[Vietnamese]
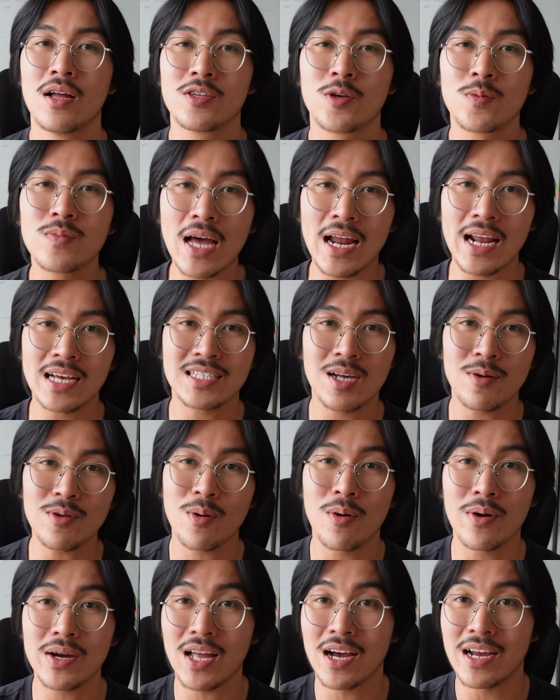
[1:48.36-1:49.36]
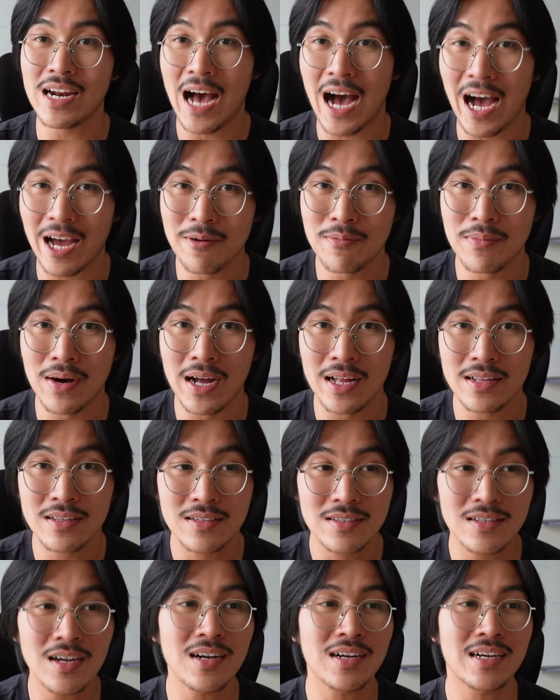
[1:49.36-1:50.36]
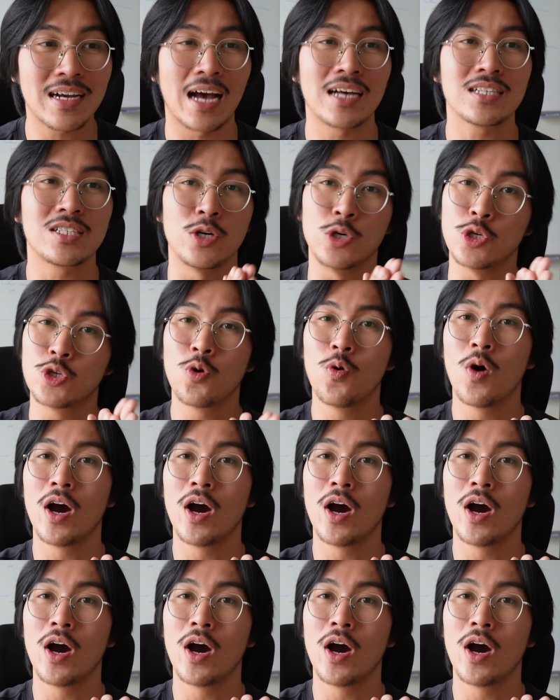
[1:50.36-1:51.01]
Chúng ta đang sống trong một cái thời đại mà tất cả sự chú